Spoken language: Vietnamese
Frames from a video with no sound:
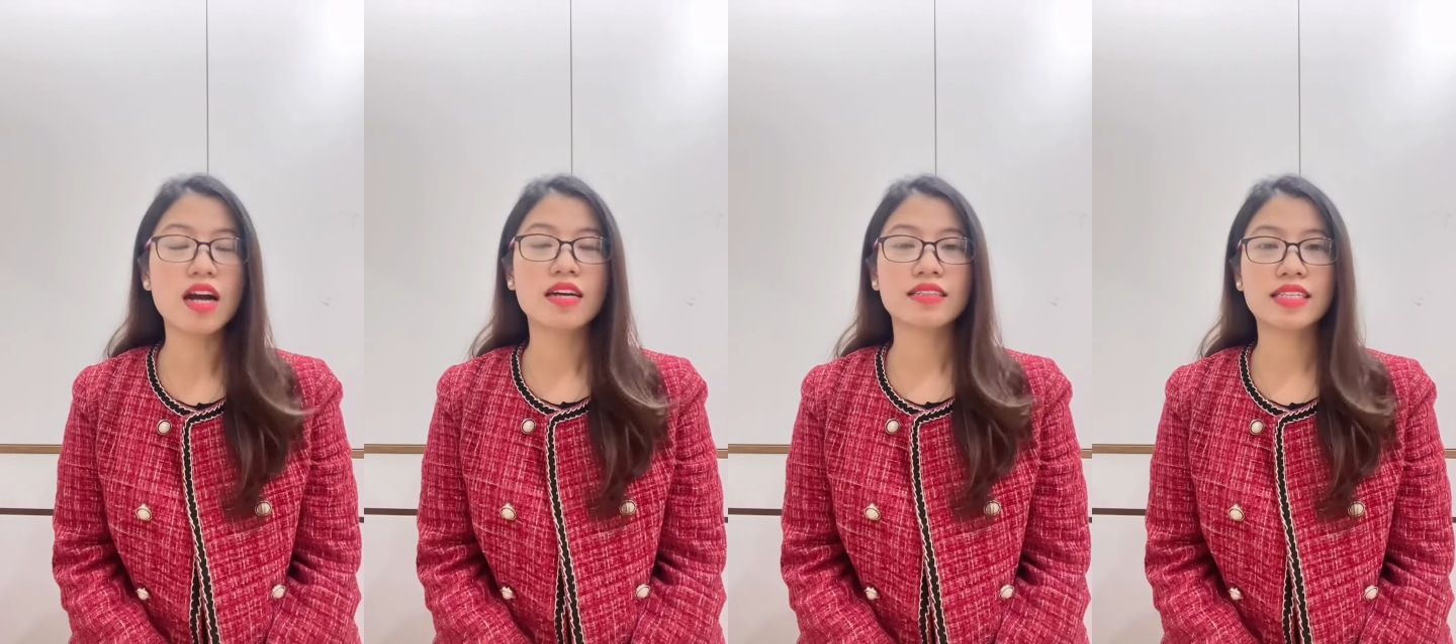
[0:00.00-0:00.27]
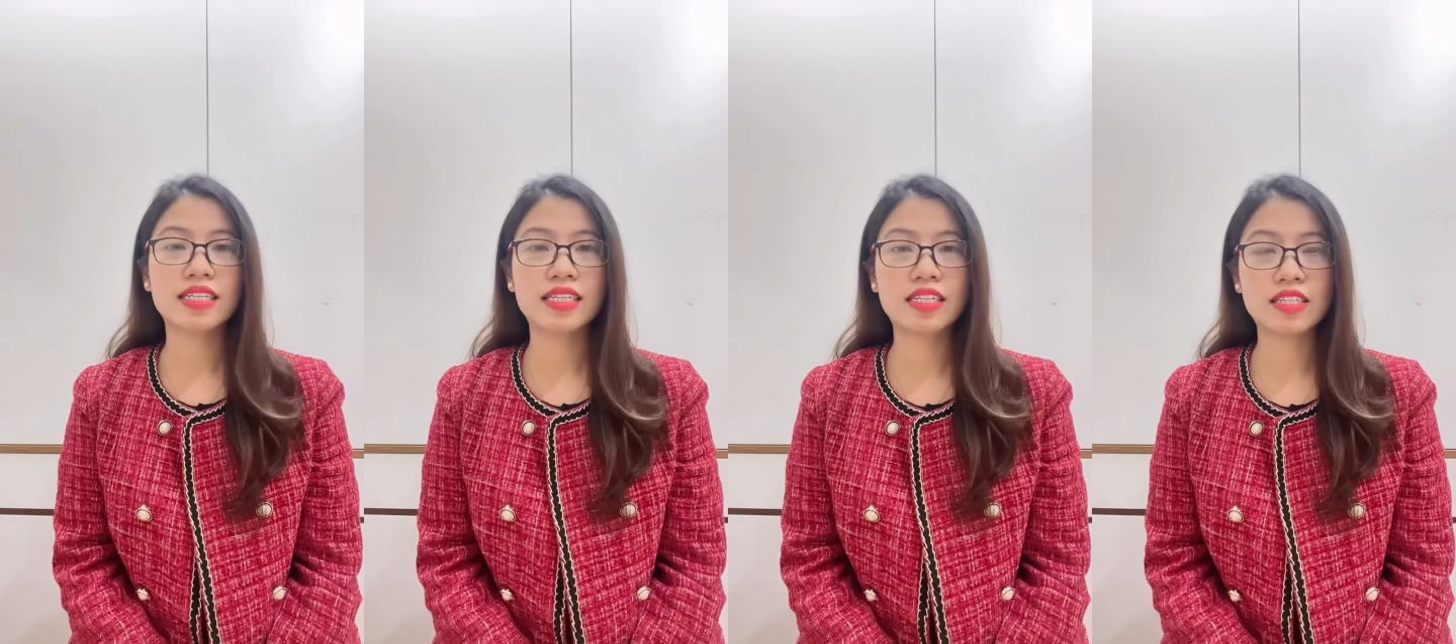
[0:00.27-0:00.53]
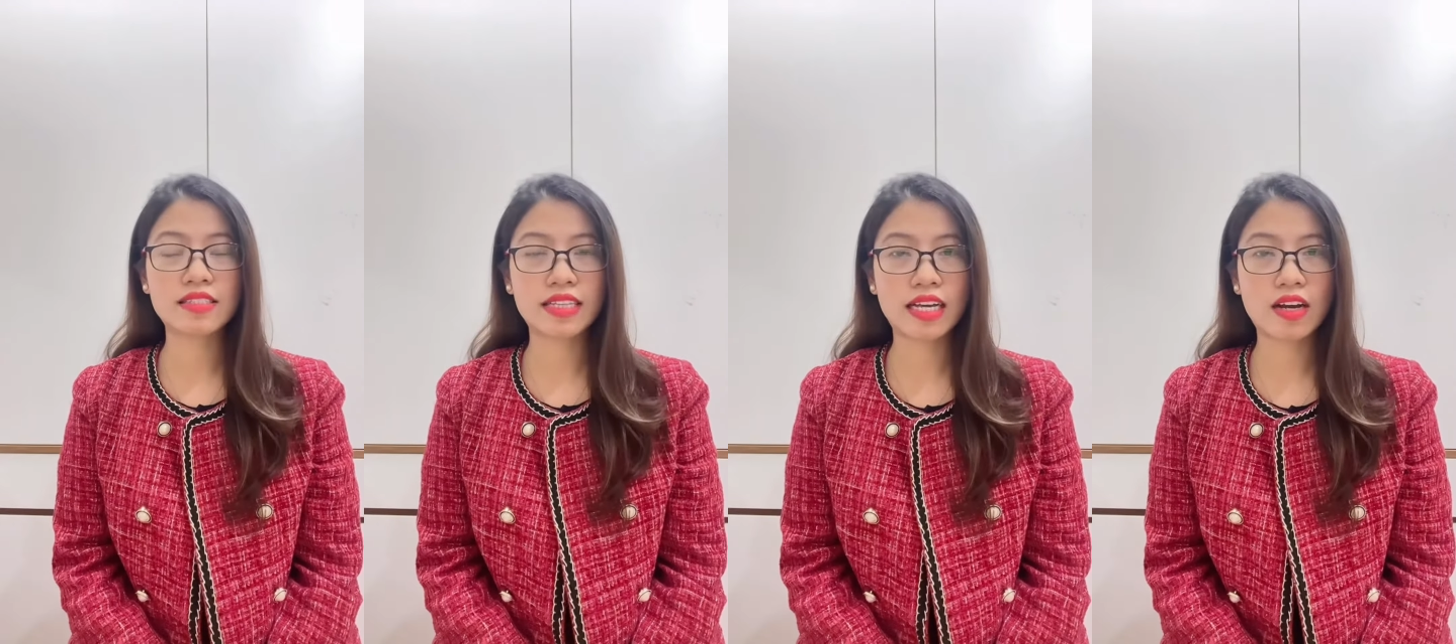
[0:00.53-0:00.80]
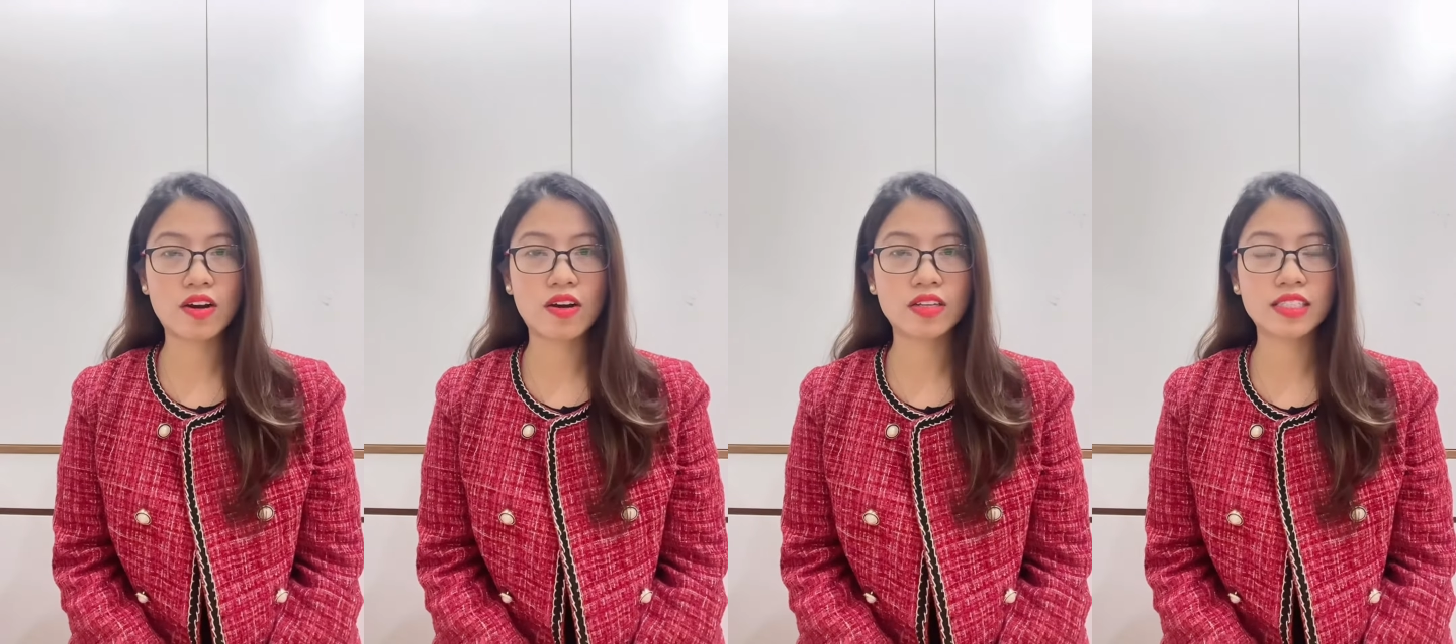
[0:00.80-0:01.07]
thì nó sẽ
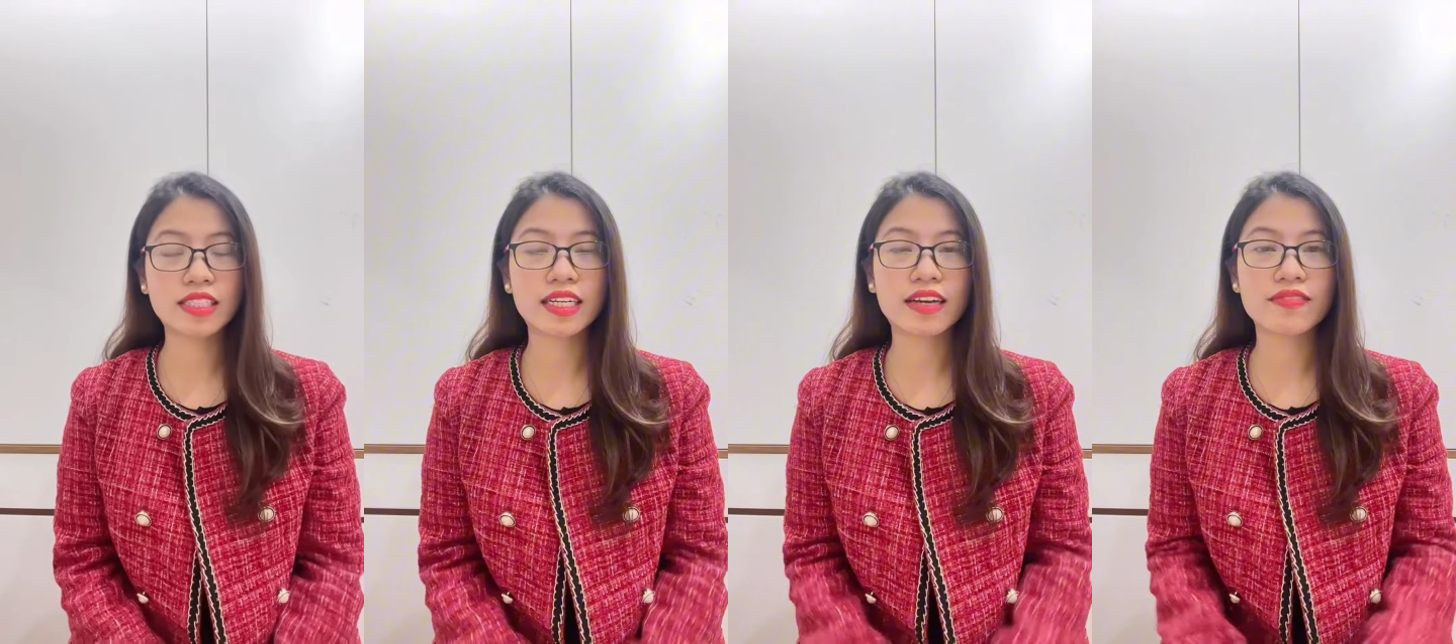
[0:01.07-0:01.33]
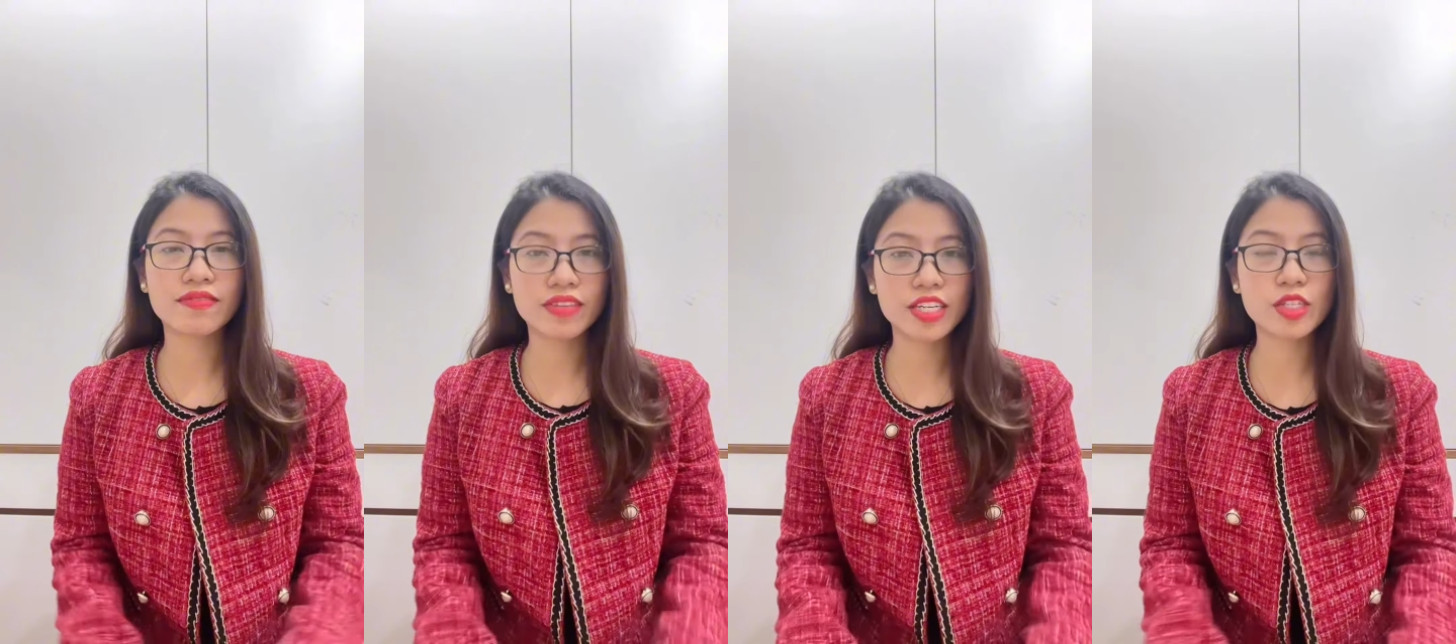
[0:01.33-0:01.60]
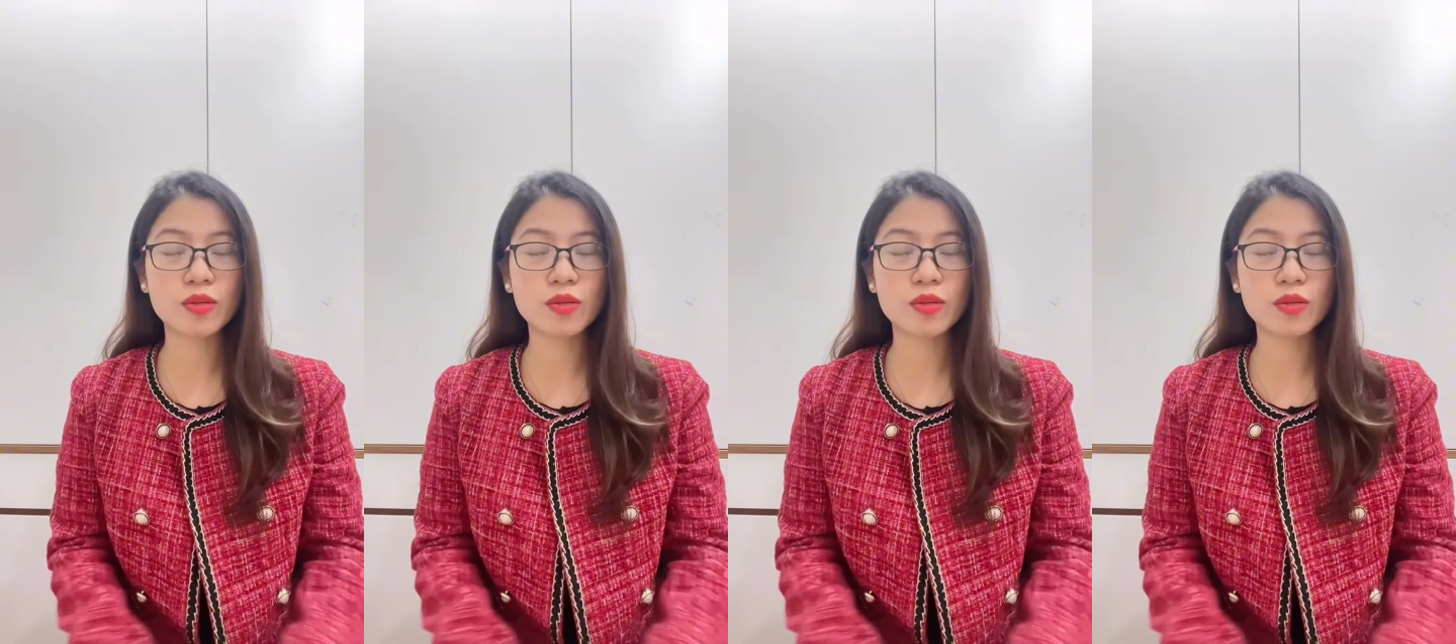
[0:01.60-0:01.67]
có những cái phí